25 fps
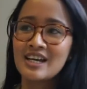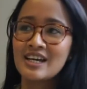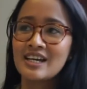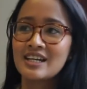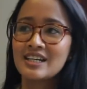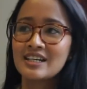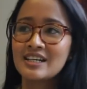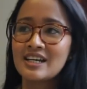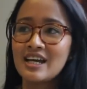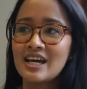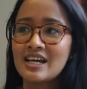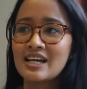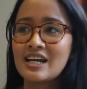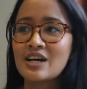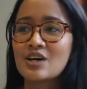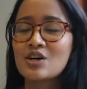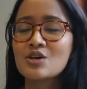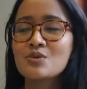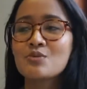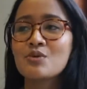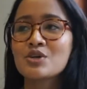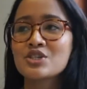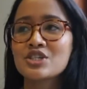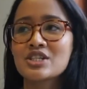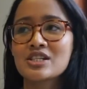Dan aku
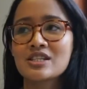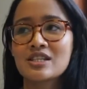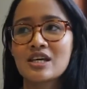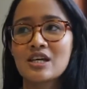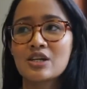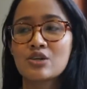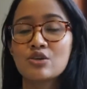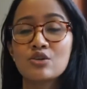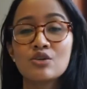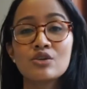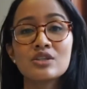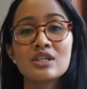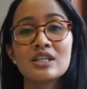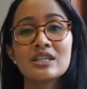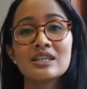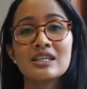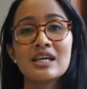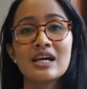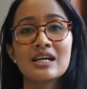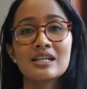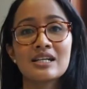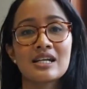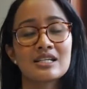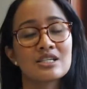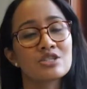mau cerita dulu
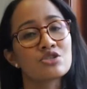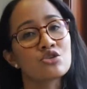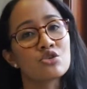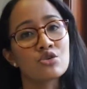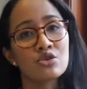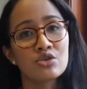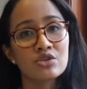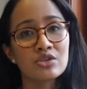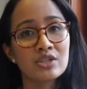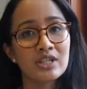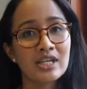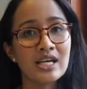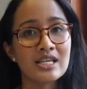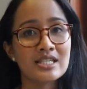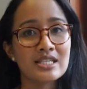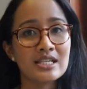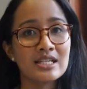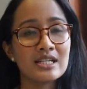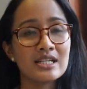tentang Narciso Rodriguez ini.